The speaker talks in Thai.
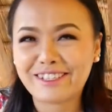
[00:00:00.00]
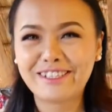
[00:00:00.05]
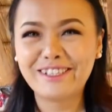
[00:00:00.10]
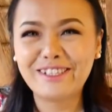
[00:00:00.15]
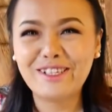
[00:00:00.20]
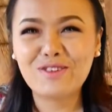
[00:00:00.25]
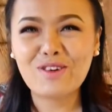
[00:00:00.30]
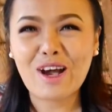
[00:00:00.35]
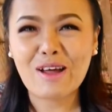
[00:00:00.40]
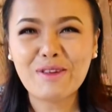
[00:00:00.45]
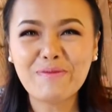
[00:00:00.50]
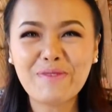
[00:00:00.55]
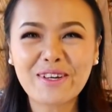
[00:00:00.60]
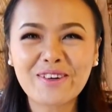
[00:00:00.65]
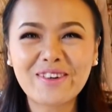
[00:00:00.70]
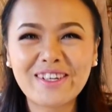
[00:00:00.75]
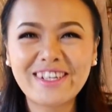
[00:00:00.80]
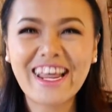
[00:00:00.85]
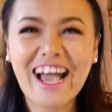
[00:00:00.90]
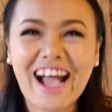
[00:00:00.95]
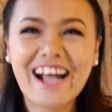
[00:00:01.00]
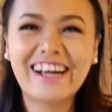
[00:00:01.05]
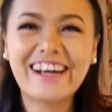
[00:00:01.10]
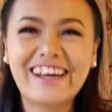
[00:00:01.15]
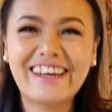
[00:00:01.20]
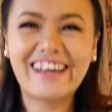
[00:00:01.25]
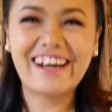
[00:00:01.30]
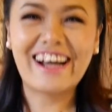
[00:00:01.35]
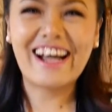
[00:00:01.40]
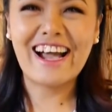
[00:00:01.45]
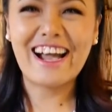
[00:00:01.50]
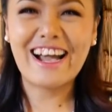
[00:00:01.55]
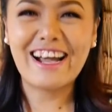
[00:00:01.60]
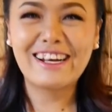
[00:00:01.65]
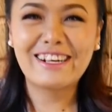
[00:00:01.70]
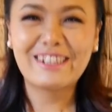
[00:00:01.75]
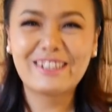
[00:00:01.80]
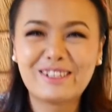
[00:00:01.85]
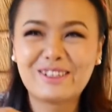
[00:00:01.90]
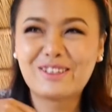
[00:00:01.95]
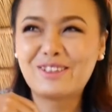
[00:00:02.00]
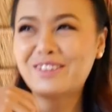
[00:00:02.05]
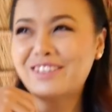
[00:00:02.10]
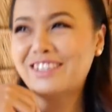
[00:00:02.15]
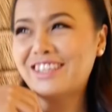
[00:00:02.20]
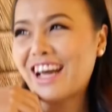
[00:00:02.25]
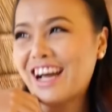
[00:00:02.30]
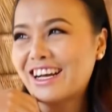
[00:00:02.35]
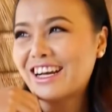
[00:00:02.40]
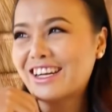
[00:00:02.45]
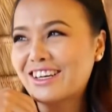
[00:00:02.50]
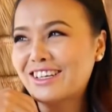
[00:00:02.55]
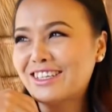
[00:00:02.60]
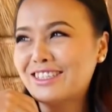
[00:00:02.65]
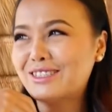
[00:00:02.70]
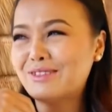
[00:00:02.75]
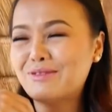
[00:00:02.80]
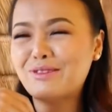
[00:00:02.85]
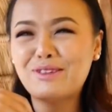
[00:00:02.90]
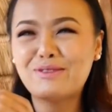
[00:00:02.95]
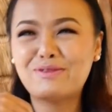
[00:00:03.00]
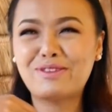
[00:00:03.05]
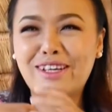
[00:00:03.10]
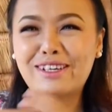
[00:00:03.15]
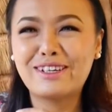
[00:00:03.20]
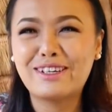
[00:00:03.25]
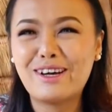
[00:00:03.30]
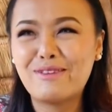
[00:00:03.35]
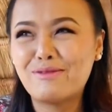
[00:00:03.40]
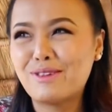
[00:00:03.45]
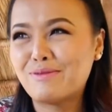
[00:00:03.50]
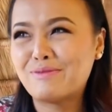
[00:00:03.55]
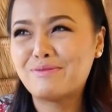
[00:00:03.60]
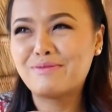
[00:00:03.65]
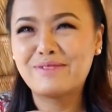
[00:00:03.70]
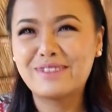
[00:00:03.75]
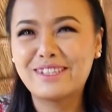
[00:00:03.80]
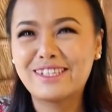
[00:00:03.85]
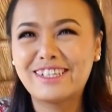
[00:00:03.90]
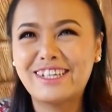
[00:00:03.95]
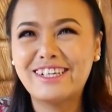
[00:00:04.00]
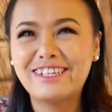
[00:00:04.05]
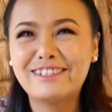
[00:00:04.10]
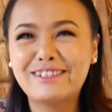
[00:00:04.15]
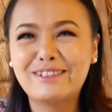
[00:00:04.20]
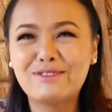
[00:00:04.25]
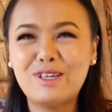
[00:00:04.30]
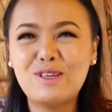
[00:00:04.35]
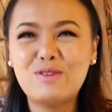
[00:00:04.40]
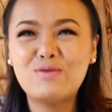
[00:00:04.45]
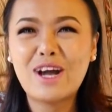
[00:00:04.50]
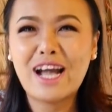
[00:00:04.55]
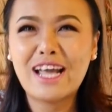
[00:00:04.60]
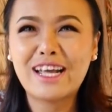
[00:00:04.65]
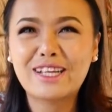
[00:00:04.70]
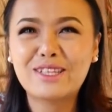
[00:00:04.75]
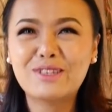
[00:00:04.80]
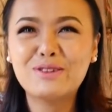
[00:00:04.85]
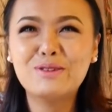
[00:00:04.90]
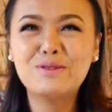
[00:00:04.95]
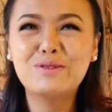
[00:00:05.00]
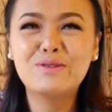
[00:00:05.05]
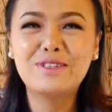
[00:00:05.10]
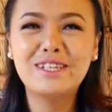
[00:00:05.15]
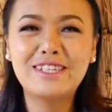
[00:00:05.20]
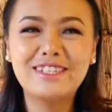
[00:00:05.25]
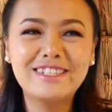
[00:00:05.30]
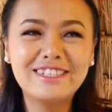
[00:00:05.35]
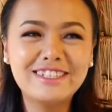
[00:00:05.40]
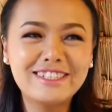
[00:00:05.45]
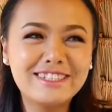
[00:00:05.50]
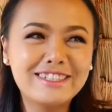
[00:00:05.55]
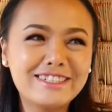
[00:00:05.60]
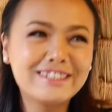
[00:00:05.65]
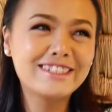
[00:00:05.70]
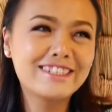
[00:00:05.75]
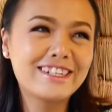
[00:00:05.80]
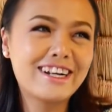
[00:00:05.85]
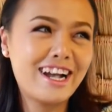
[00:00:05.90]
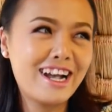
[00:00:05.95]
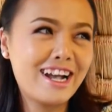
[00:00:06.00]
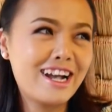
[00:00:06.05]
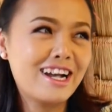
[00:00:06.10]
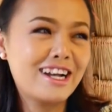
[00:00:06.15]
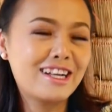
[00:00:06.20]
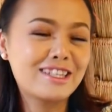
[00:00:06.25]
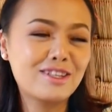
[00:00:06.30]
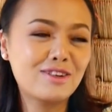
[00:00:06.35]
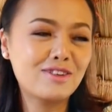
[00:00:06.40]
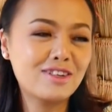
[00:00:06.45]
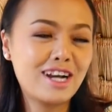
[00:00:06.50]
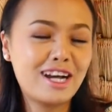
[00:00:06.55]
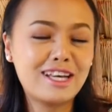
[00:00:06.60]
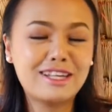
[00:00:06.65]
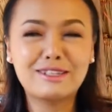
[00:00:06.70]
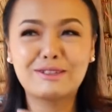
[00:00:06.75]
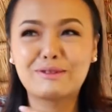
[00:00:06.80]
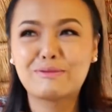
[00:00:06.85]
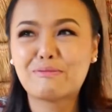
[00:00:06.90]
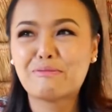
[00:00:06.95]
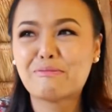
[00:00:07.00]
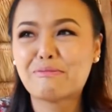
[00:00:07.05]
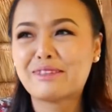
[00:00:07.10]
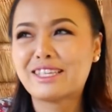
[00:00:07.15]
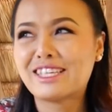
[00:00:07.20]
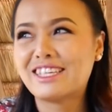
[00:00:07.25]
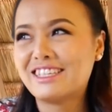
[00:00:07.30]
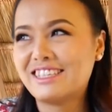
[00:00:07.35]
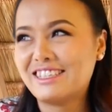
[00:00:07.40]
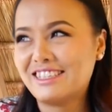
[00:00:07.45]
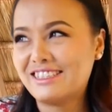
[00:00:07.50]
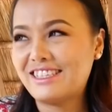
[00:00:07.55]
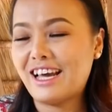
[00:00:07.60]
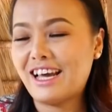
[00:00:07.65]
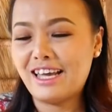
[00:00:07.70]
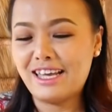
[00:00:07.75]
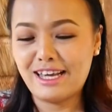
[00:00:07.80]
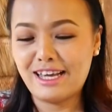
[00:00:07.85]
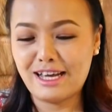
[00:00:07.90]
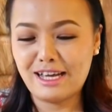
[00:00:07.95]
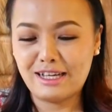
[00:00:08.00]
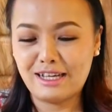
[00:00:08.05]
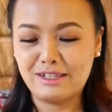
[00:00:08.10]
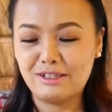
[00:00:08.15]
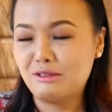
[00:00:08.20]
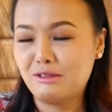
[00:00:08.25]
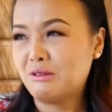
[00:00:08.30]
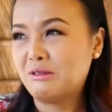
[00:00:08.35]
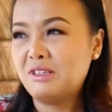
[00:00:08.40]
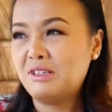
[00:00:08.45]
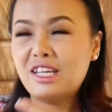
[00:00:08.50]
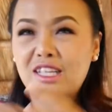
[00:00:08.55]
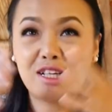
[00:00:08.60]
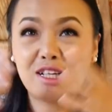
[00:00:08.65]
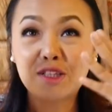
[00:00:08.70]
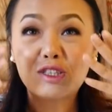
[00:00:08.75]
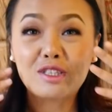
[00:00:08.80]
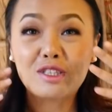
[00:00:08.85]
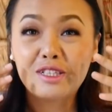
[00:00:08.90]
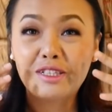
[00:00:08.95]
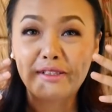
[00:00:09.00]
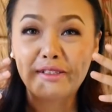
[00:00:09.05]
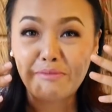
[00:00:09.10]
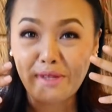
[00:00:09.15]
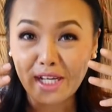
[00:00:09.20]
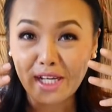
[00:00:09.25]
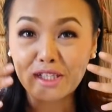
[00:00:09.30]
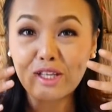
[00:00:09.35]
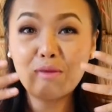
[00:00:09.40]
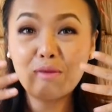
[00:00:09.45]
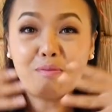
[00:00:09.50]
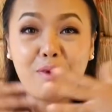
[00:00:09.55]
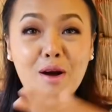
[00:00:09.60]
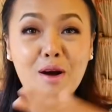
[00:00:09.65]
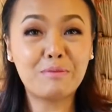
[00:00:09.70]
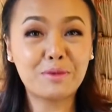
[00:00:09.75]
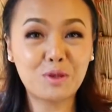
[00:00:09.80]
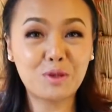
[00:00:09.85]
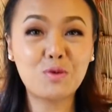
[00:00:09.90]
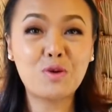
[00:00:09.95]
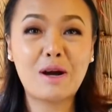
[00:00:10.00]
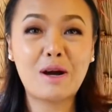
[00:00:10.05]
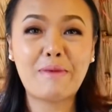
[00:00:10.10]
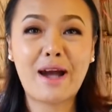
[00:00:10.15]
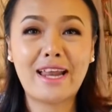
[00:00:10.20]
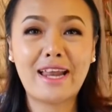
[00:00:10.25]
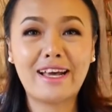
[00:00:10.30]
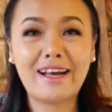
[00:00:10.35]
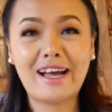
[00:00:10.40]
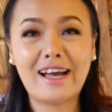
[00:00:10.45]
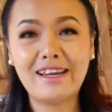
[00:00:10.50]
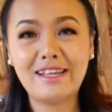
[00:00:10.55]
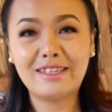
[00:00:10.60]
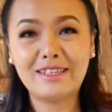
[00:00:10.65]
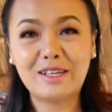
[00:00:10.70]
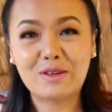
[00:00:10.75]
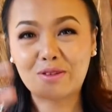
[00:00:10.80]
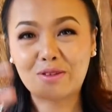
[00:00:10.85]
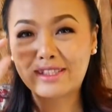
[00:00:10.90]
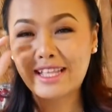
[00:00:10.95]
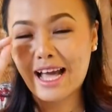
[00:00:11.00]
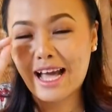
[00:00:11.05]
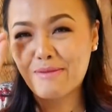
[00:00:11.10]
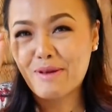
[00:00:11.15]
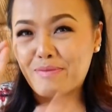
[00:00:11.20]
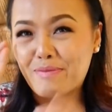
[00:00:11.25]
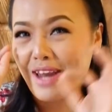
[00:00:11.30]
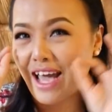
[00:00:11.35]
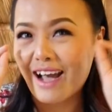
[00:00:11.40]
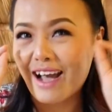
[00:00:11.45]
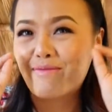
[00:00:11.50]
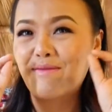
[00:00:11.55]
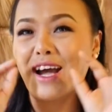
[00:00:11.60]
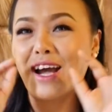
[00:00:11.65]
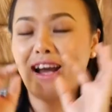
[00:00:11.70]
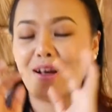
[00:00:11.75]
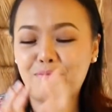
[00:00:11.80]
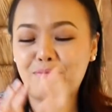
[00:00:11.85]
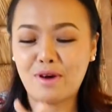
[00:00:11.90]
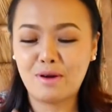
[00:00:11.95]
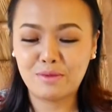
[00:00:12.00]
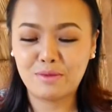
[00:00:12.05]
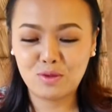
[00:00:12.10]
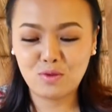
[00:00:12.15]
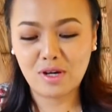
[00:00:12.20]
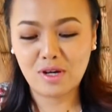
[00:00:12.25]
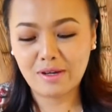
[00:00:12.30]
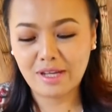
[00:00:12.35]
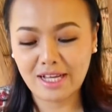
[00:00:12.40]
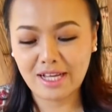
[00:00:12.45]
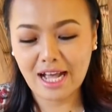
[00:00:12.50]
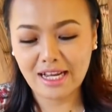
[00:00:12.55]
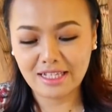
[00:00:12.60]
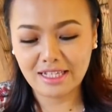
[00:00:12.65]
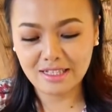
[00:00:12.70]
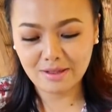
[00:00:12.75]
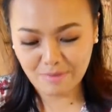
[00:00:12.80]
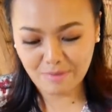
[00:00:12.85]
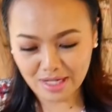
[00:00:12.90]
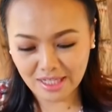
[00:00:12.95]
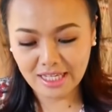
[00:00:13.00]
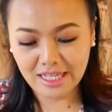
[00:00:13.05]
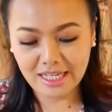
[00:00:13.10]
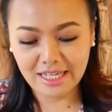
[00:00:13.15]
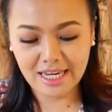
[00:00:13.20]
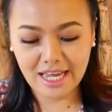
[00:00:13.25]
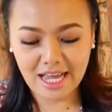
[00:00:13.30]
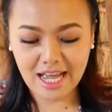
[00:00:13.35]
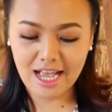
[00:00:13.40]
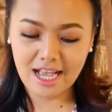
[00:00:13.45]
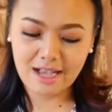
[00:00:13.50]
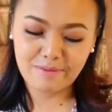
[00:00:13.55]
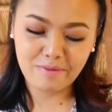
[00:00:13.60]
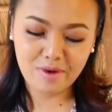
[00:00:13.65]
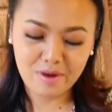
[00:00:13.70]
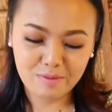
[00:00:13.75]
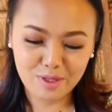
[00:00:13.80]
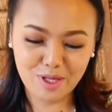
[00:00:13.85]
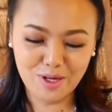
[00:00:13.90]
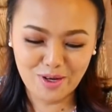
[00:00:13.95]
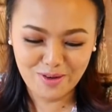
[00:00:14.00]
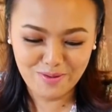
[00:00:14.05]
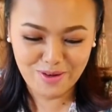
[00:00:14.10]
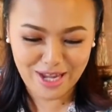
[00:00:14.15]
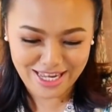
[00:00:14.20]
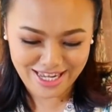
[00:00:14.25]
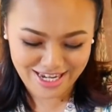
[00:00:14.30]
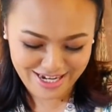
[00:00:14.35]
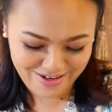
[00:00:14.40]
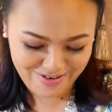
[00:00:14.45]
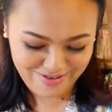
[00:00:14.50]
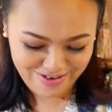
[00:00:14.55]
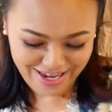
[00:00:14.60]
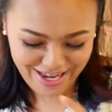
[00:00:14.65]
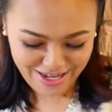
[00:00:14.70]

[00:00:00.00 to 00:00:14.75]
คือด้วยความที่เป็นคนดังอะนะคะคนดังก็จะมีแฟนคลับแบบนี่เราต้องการแฟนคลับออกมาเพื่อเป็นความส่วนตัวใช่ค่ะนี่จะพี่ก็ต้องปลอมตัวมานะคะ เนี่ยติดขนตาแบบหนามากปลอมตัวในการที่จะมากินนะคะปลอมตัวมาเยอะ